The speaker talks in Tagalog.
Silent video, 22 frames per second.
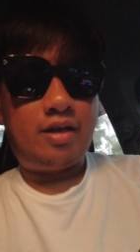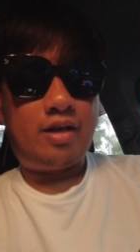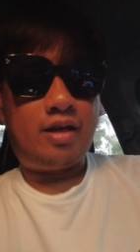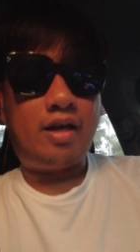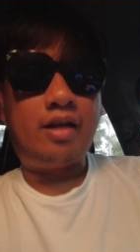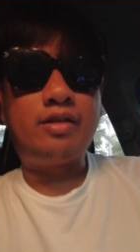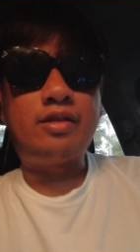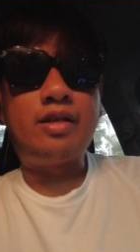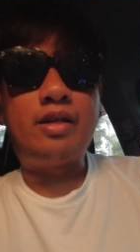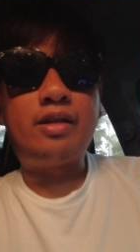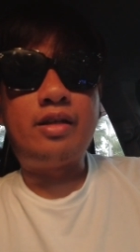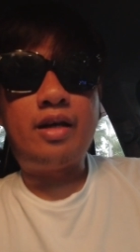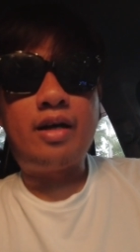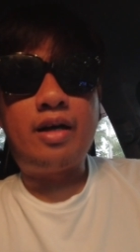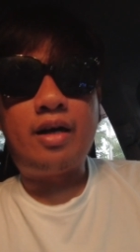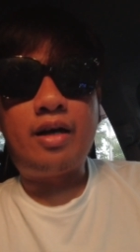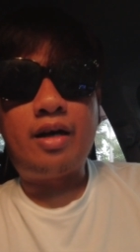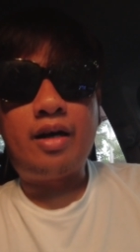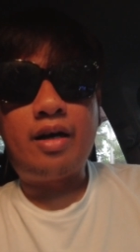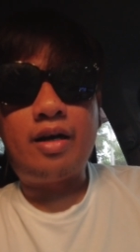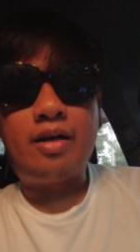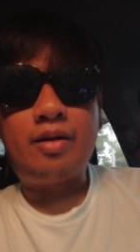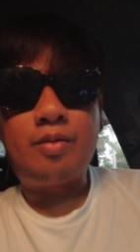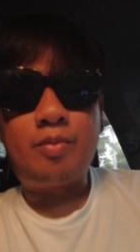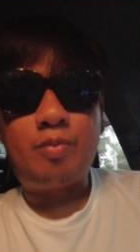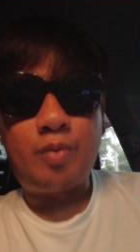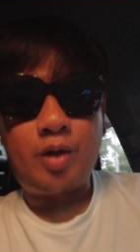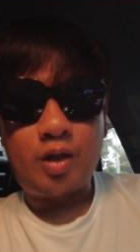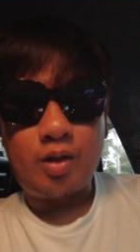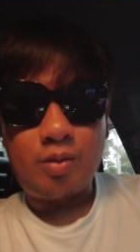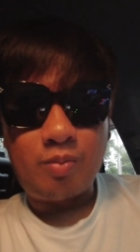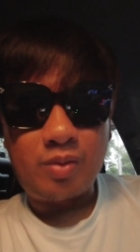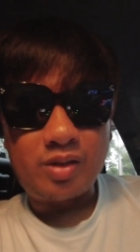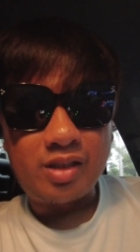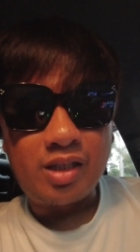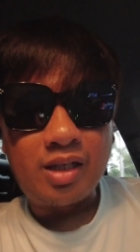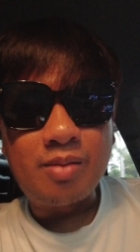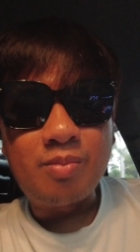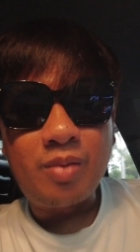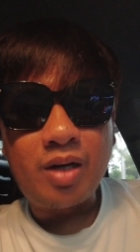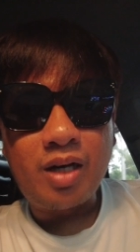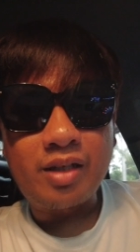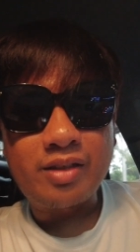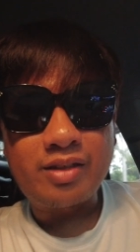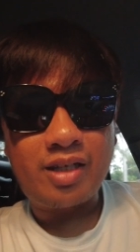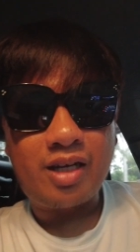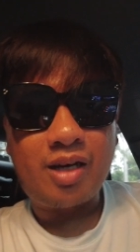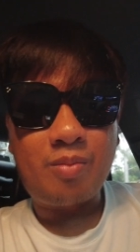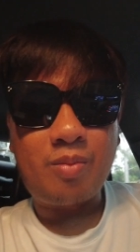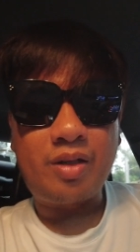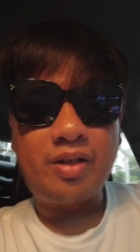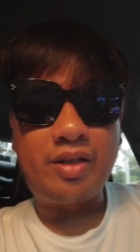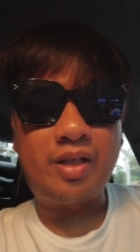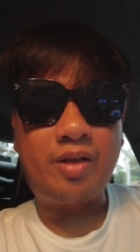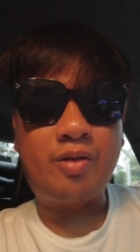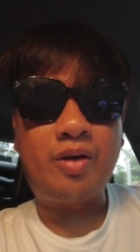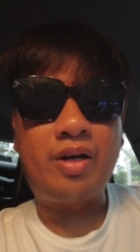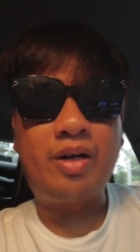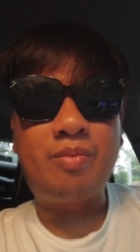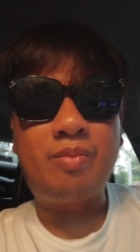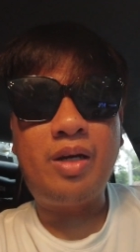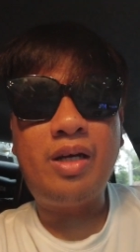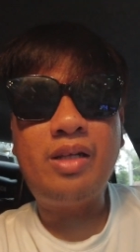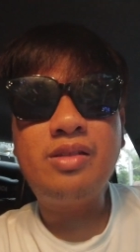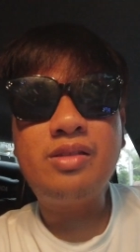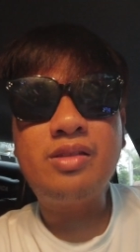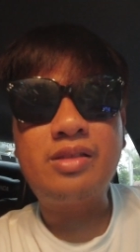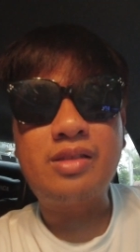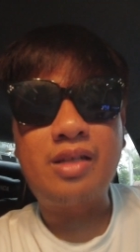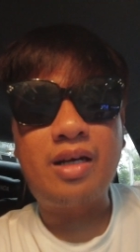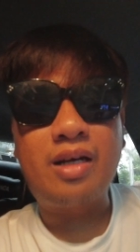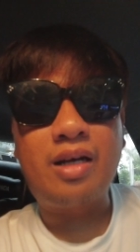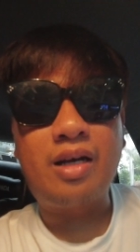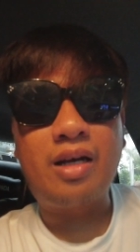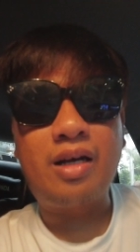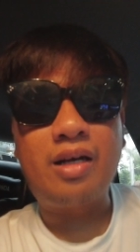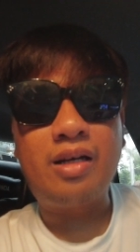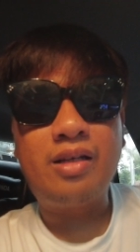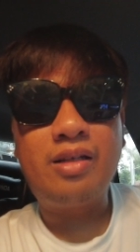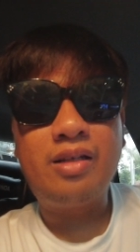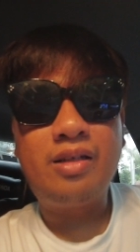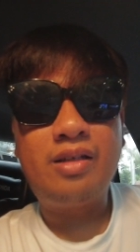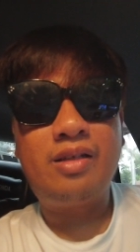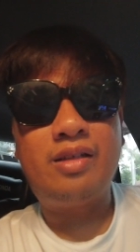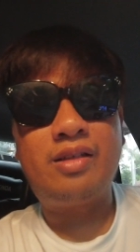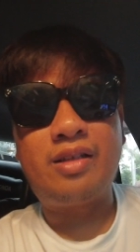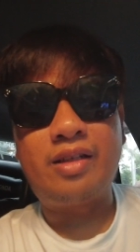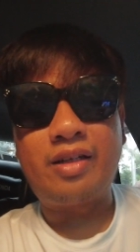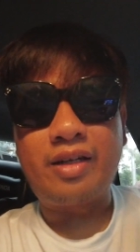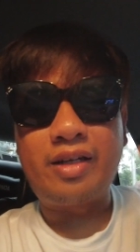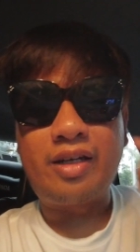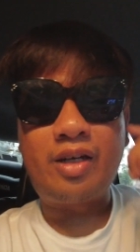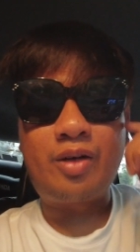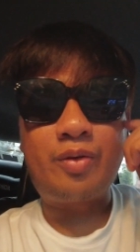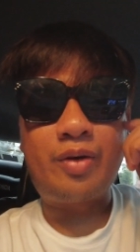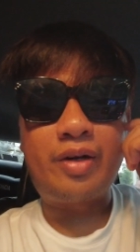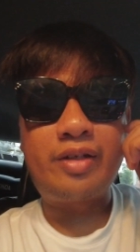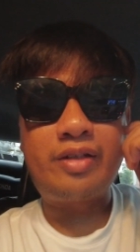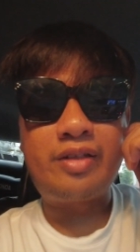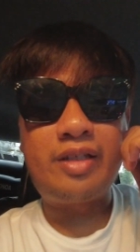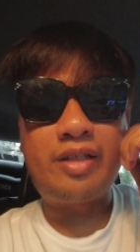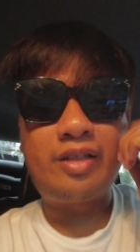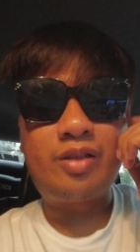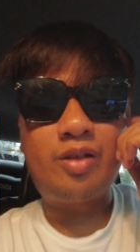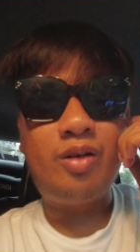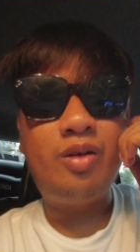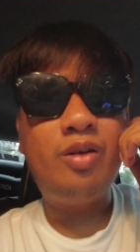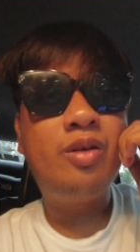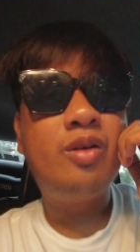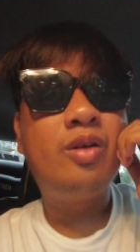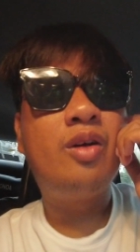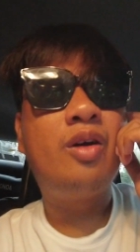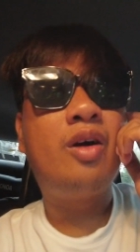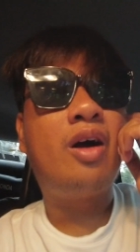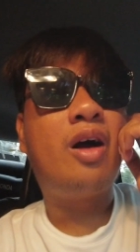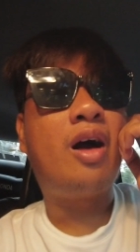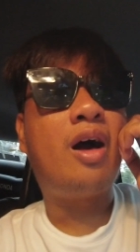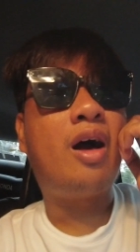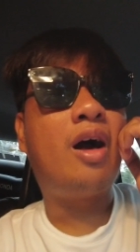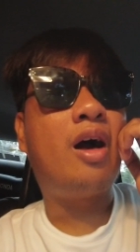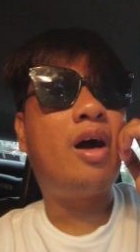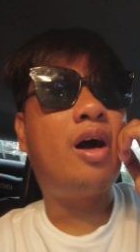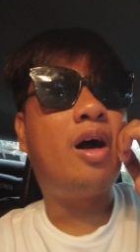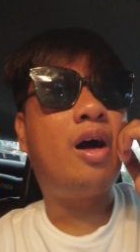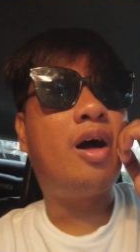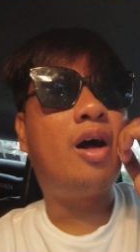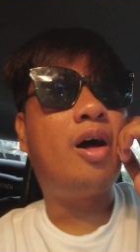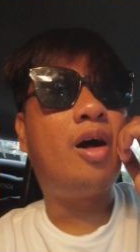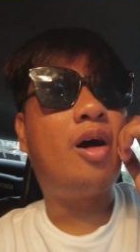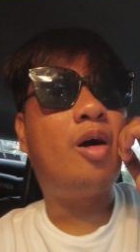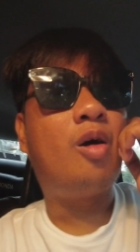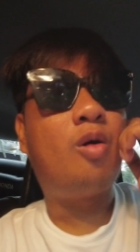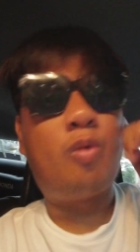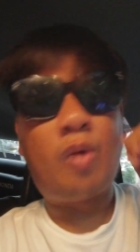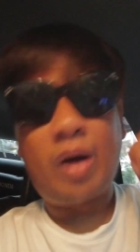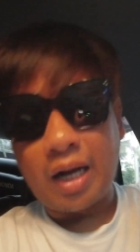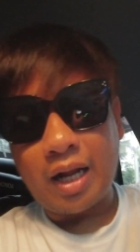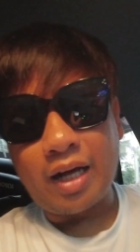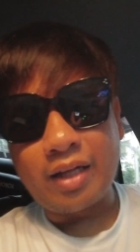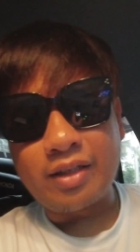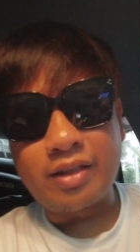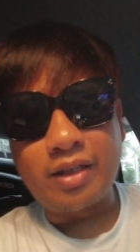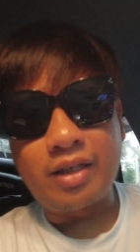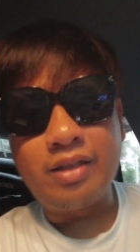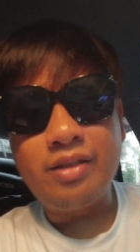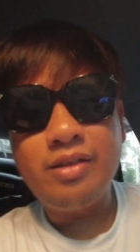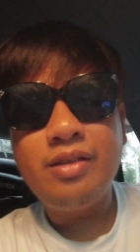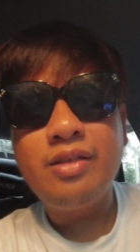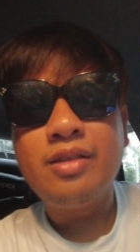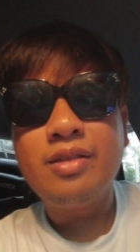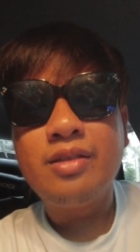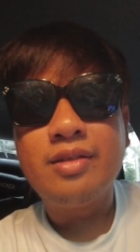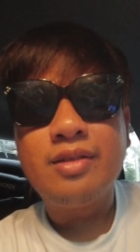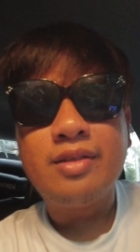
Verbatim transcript: And then uh, meron ba silang mga travel requirements na nire-require dito? Uh, wala din.